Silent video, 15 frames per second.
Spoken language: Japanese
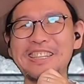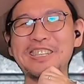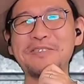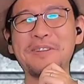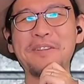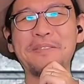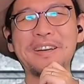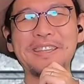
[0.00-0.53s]

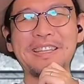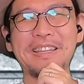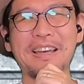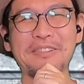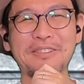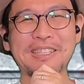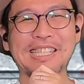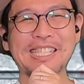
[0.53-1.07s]
今まで
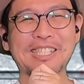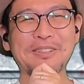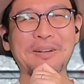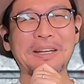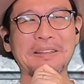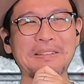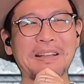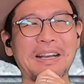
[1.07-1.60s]
のあのキスと
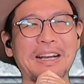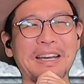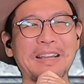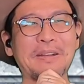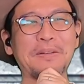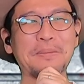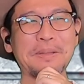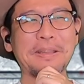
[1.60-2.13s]
かの流
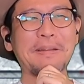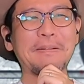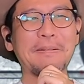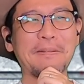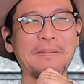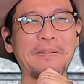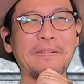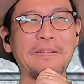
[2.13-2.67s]
れを見て
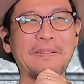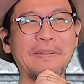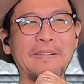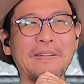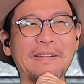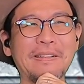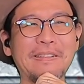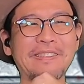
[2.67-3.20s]
ると。
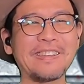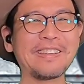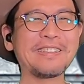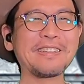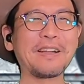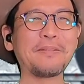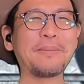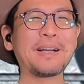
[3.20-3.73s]
い
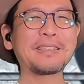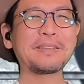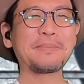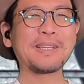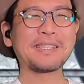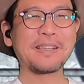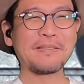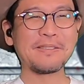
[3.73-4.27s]
くらき
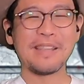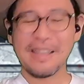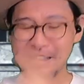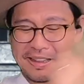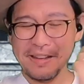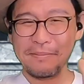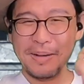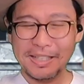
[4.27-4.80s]
ません
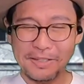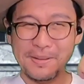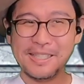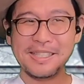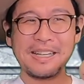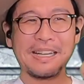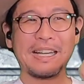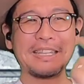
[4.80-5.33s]
ね、牧間
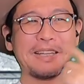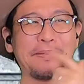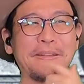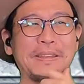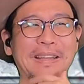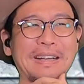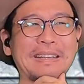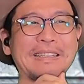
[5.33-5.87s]
さんが
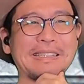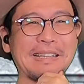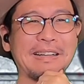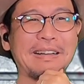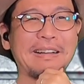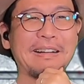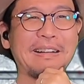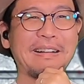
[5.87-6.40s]
頭の中に
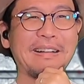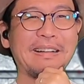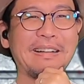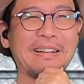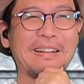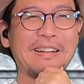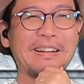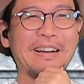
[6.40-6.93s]
さ、
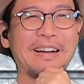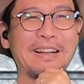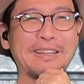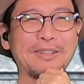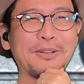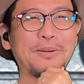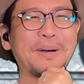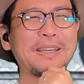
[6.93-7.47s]
あ
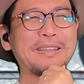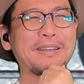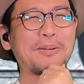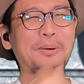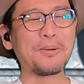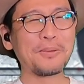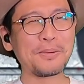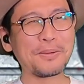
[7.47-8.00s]
るとはいえ、
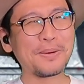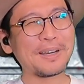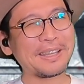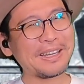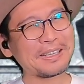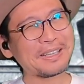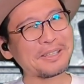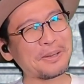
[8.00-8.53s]
この子が
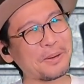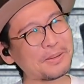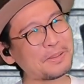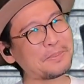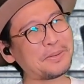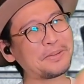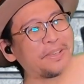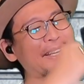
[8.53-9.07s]
なんか
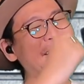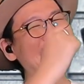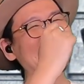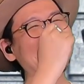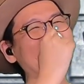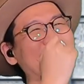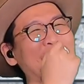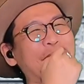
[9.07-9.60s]
欲望に
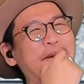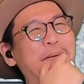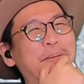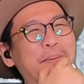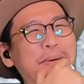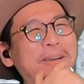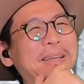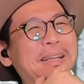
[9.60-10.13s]
勝てるとは
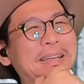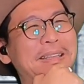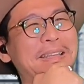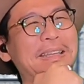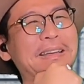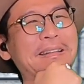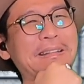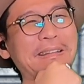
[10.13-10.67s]
思えない
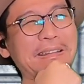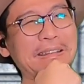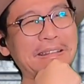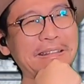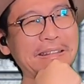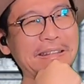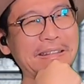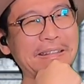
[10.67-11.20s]
んだよ
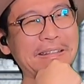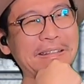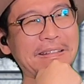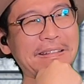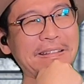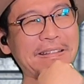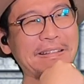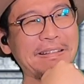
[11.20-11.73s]

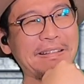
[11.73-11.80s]
ね。